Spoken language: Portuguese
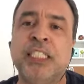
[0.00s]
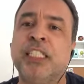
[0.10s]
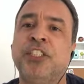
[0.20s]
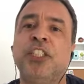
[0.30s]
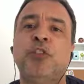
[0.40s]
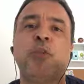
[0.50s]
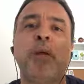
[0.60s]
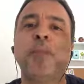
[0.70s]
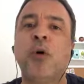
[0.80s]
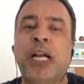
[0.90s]
da gente
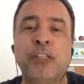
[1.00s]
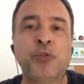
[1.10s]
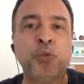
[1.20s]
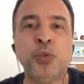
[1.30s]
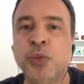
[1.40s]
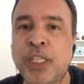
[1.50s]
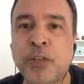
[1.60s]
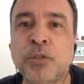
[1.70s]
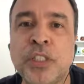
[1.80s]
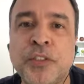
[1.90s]
comemorar tudo que
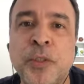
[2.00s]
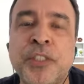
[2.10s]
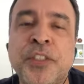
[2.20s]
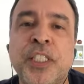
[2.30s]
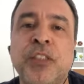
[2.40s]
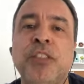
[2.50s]
aconteceu esse ano.